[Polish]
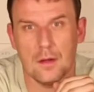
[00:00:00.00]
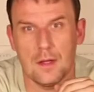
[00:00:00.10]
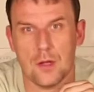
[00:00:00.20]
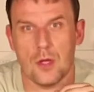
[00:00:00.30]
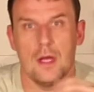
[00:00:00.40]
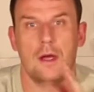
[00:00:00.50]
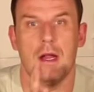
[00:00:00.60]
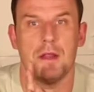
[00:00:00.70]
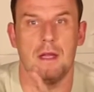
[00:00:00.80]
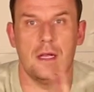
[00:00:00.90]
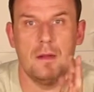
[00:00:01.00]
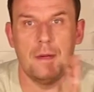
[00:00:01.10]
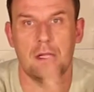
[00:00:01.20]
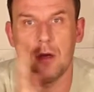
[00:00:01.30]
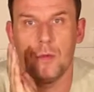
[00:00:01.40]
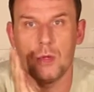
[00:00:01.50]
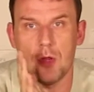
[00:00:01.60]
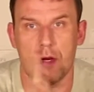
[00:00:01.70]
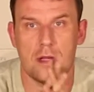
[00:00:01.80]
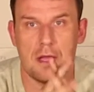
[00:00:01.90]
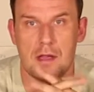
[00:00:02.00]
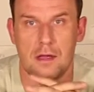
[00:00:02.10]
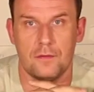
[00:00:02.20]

Także raz na ile będę robił też recenzję